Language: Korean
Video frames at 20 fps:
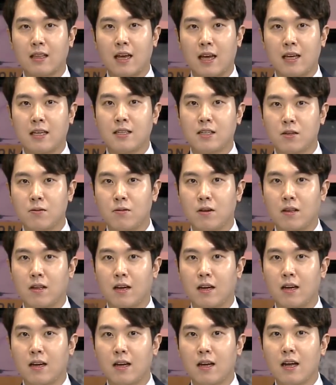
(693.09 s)
돼
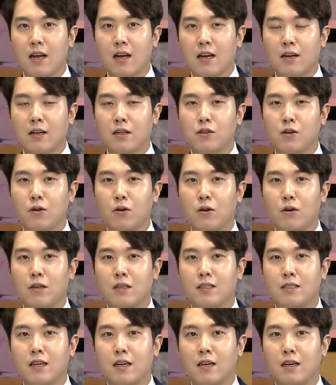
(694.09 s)
있습니다. 그래서
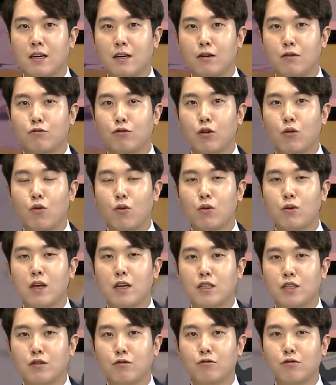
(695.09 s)
이제 우리 코로나
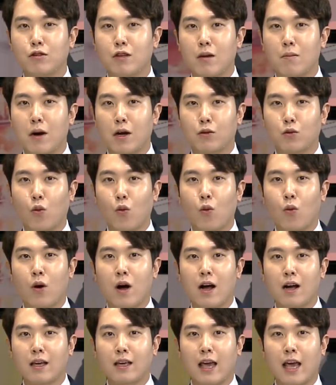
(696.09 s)
19때 막
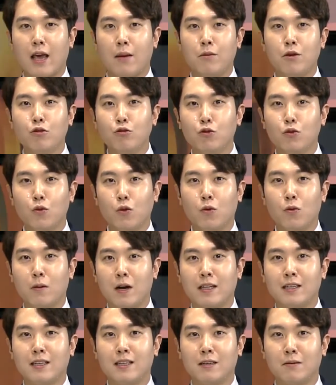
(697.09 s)
동학 개미 운동
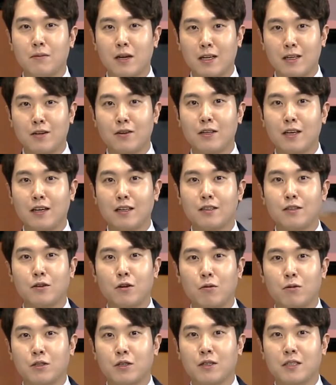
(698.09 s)
많이 막 이런 얘기
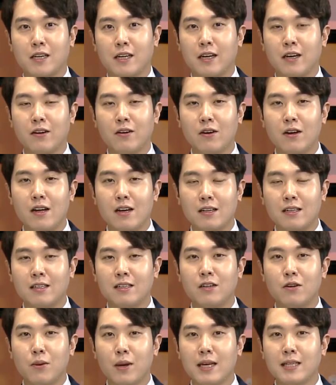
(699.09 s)
들어보셨잖아요.
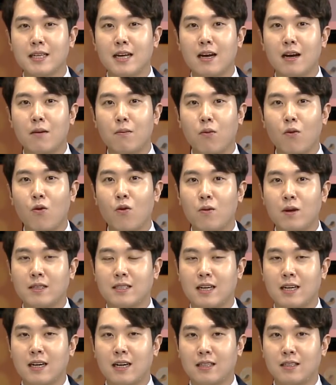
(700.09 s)
그 회사가
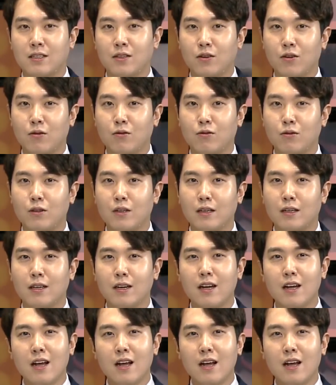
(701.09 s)
보험회사 같은 경우는